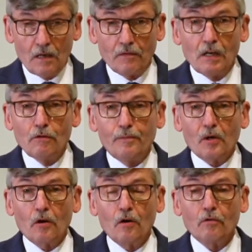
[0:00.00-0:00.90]
Wielu
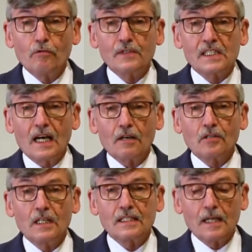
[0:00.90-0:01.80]
proroków
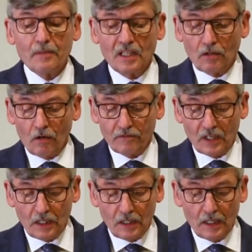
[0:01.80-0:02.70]

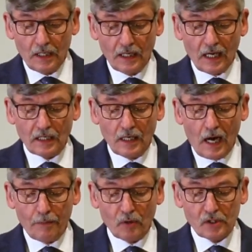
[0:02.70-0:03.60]
starotestamentowych, jak i
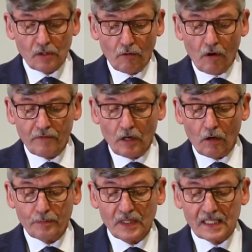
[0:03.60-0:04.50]
apostołowie
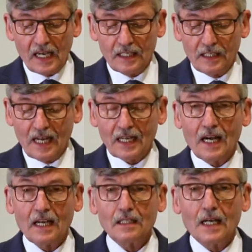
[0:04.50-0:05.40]
opisani na
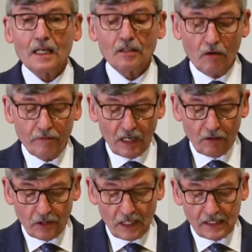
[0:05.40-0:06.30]
kartach
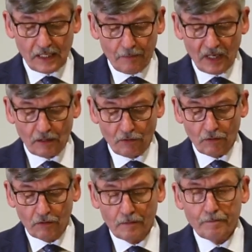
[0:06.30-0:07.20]
Nowego
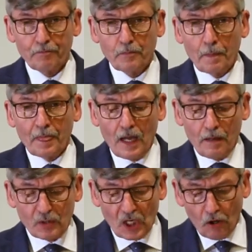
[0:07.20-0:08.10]
Testamentu,
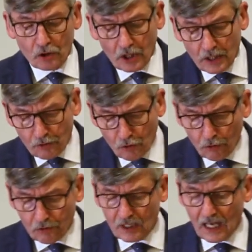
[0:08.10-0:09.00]
przechodzili
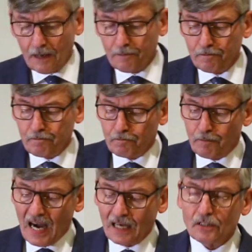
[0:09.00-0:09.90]
trudne,
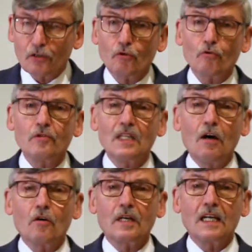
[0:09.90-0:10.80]
bardzo
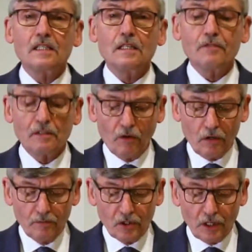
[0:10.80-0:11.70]
trudne okresy w
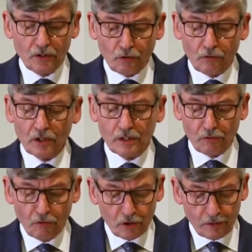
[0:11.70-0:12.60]
swoim życiu i
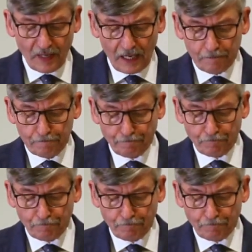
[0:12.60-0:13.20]
służbie –